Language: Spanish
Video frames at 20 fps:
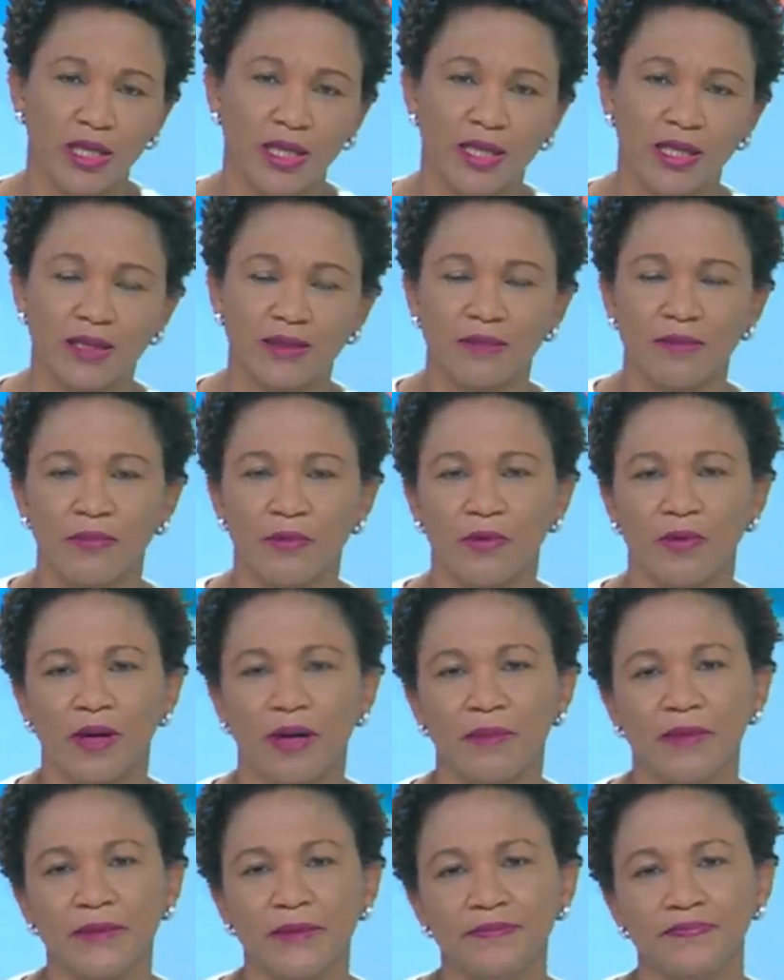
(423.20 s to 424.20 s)
en este
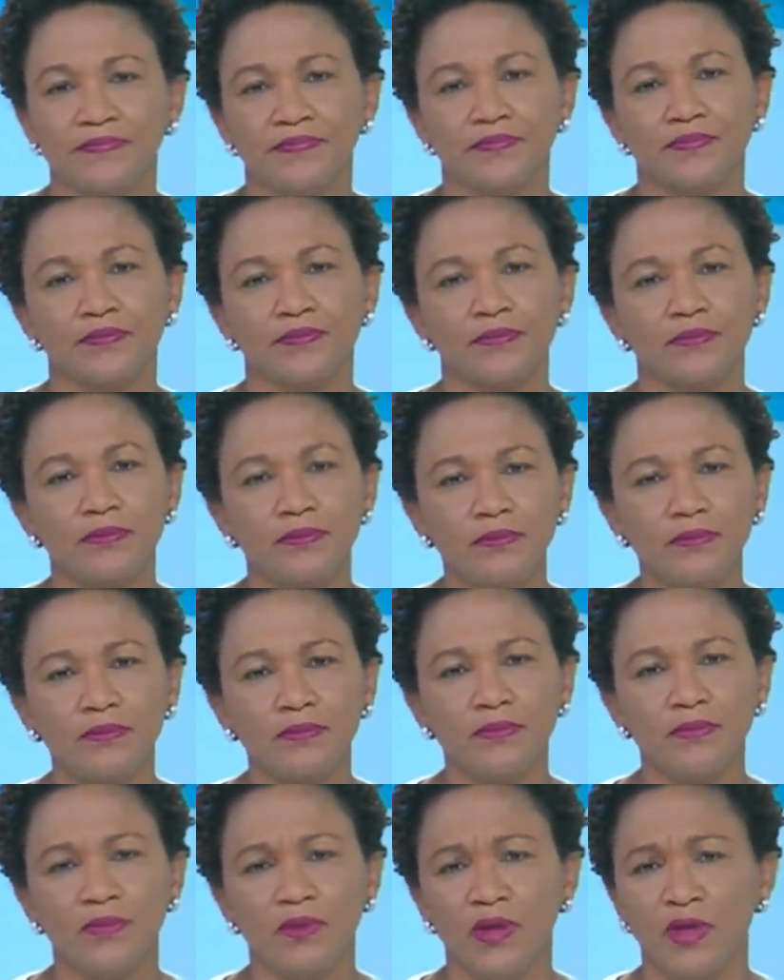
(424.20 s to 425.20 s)
programa
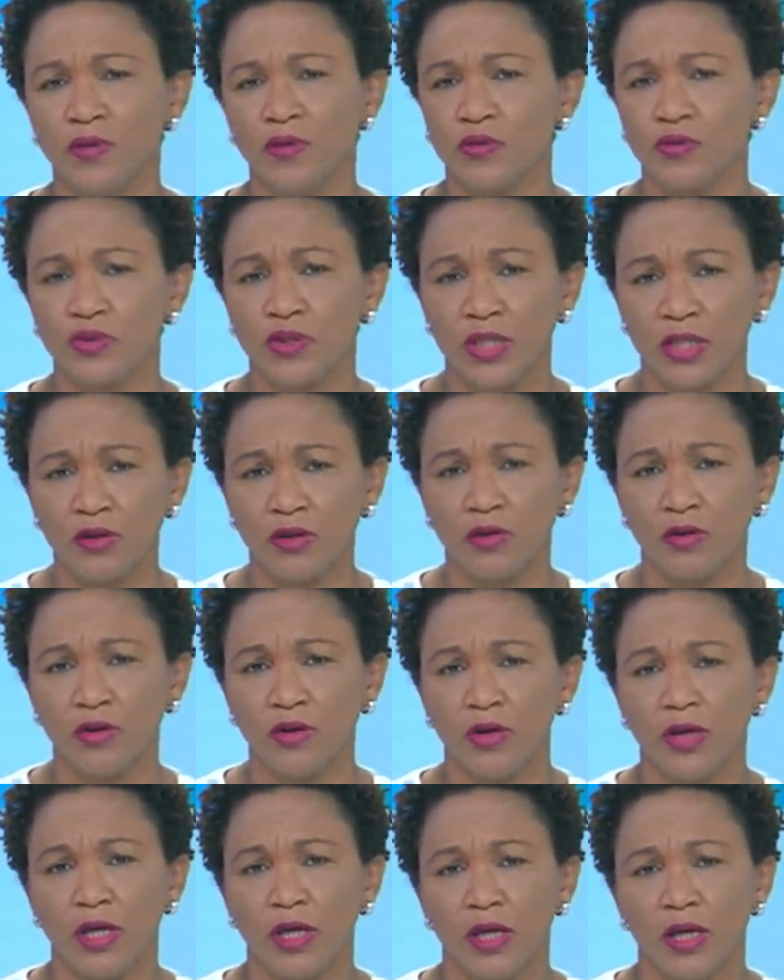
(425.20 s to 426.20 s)
y nos dijo
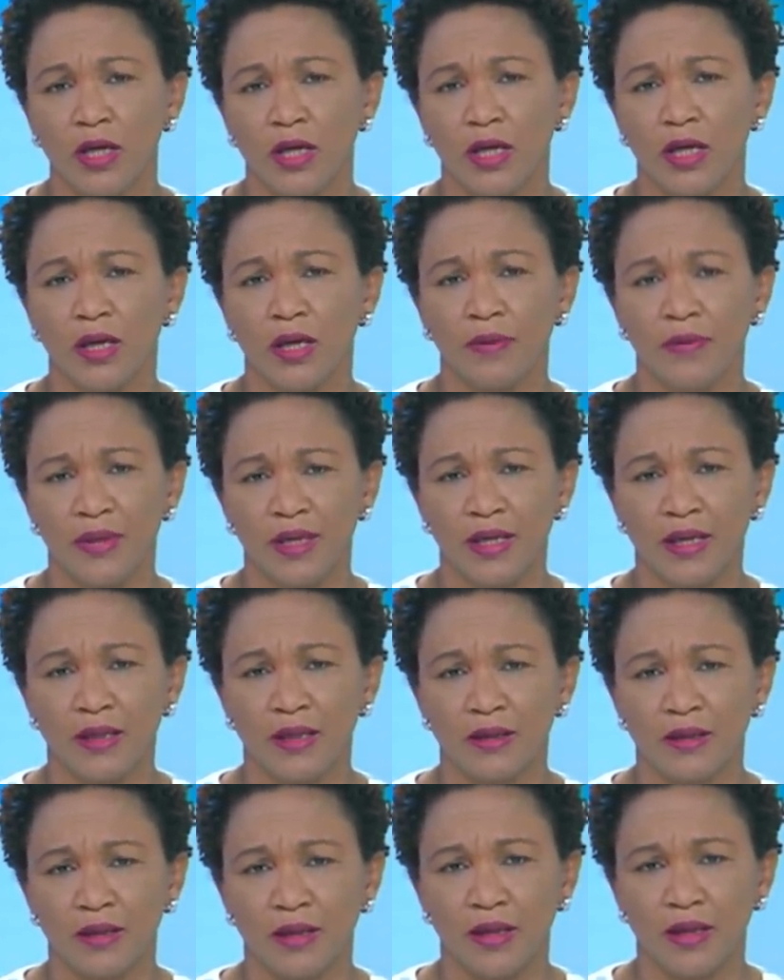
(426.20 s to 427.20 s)
que
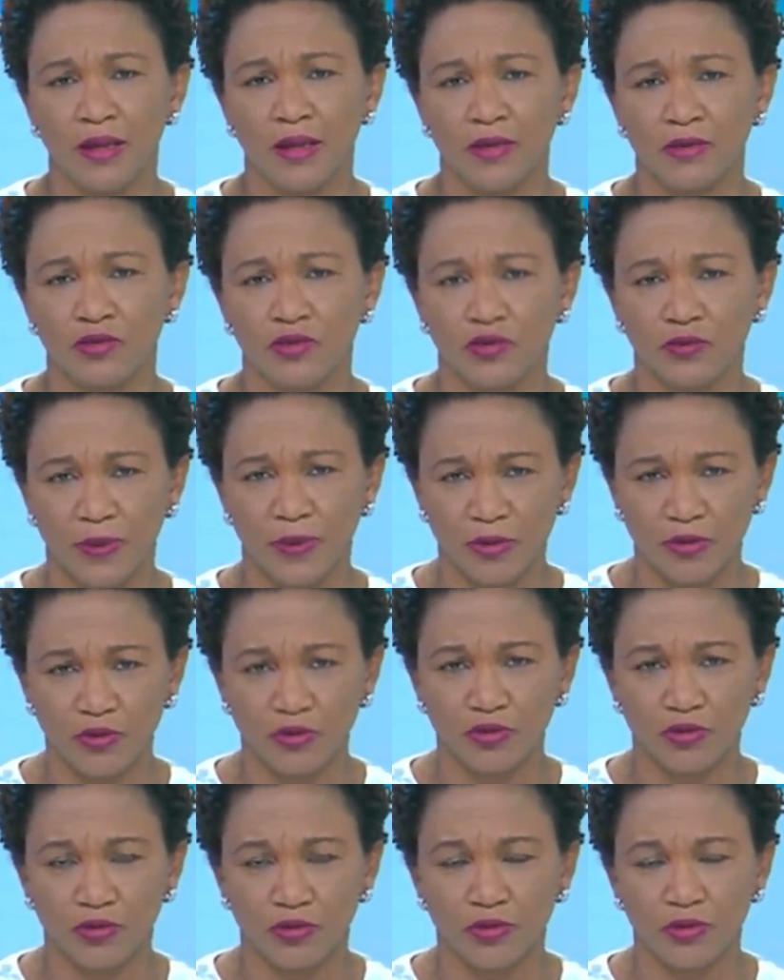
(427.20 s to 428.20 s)
habían eh,
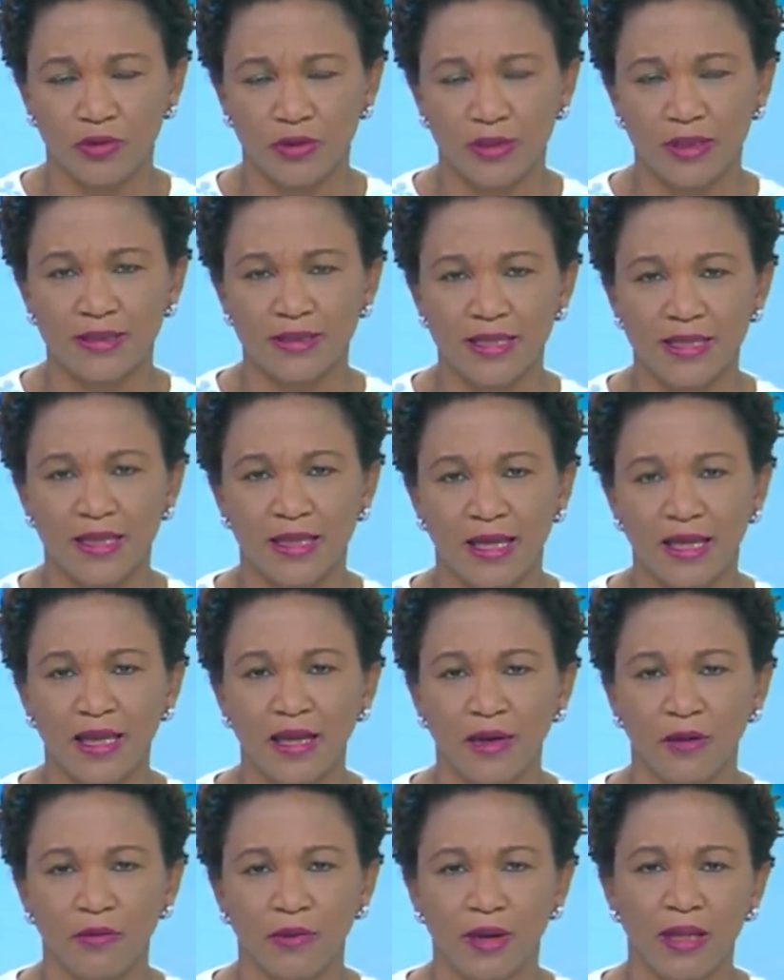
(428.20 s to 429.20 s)
sospechosos, o sea, se
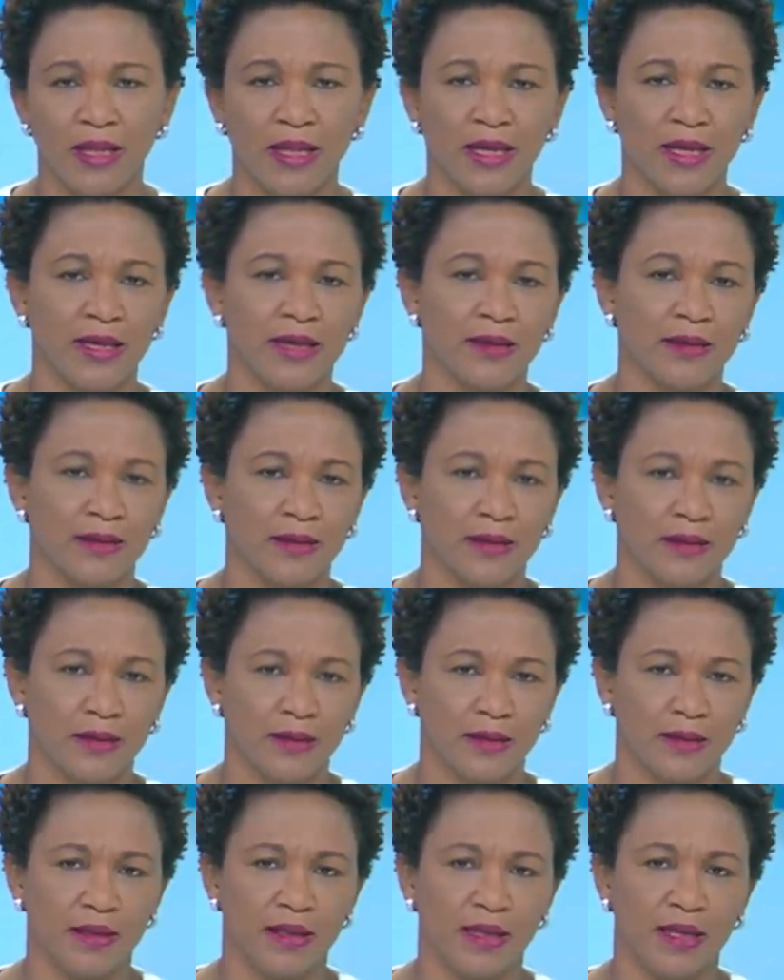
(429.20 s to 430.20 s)
tenía una idea
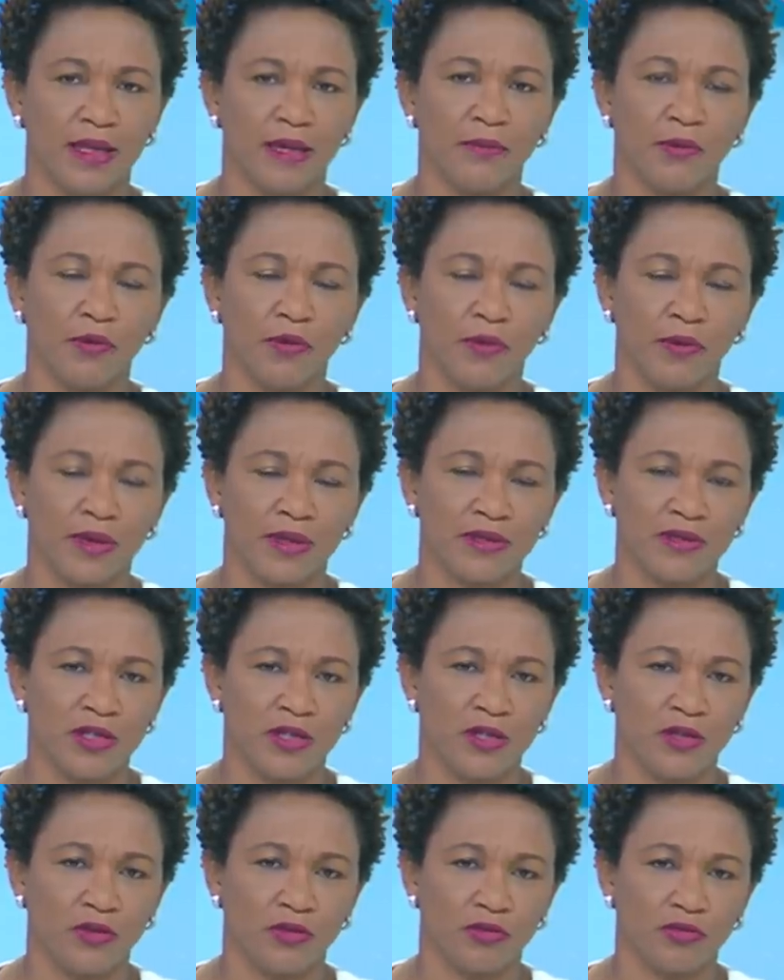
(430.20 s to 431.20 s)
de quién pudo haber
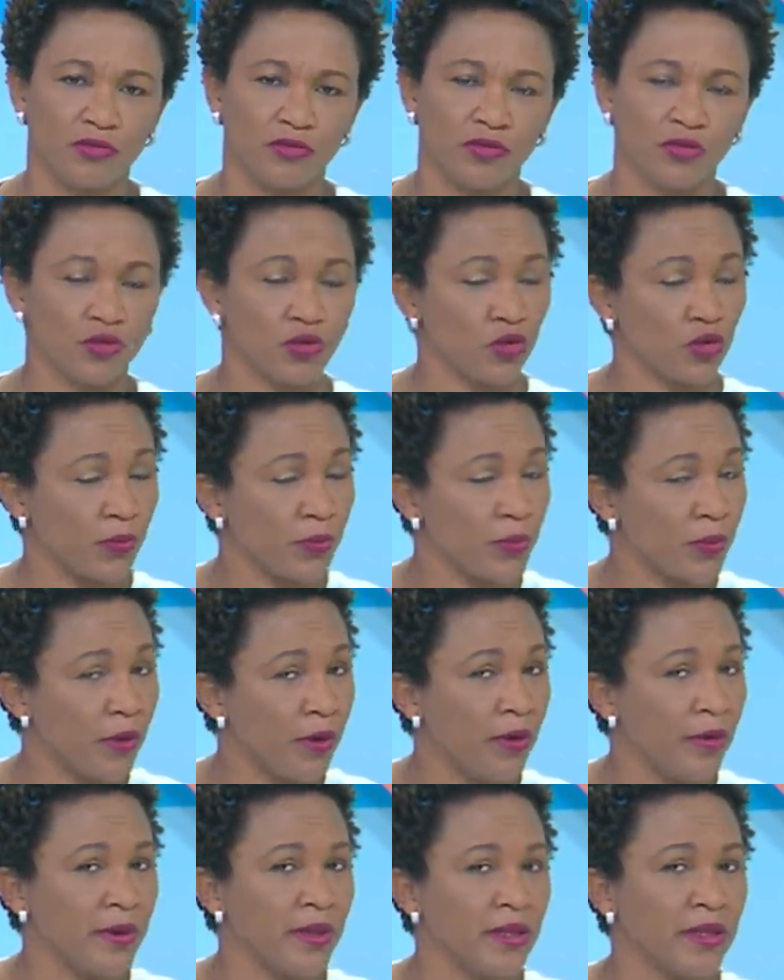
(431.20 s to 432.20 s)
sido. Nosotros
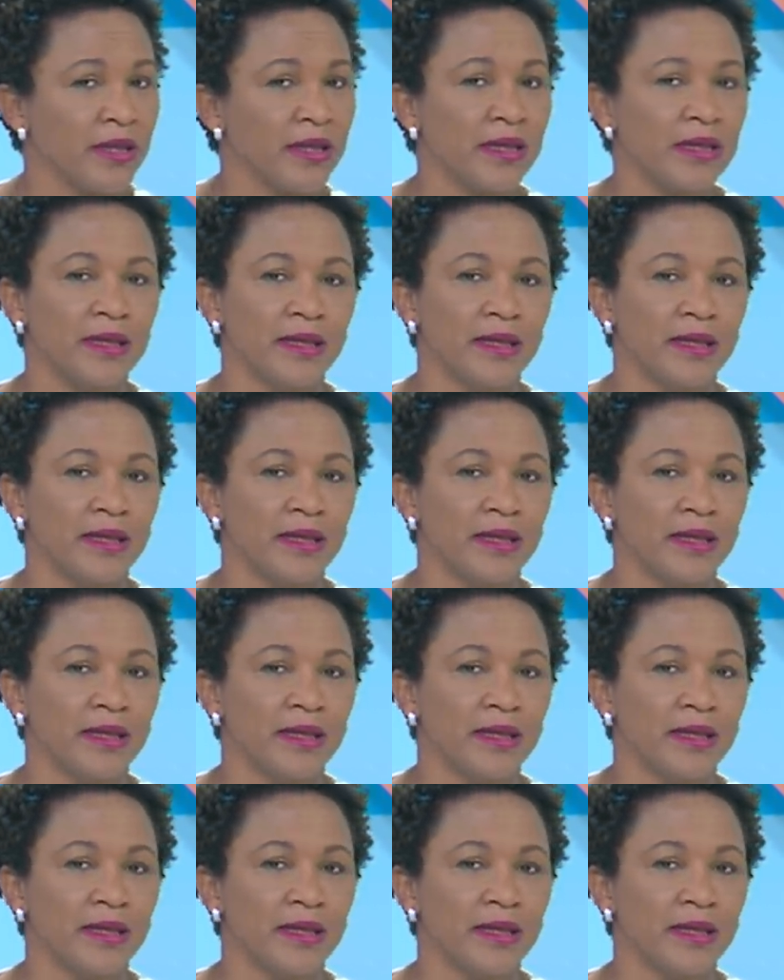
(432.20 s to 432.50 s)
probablemente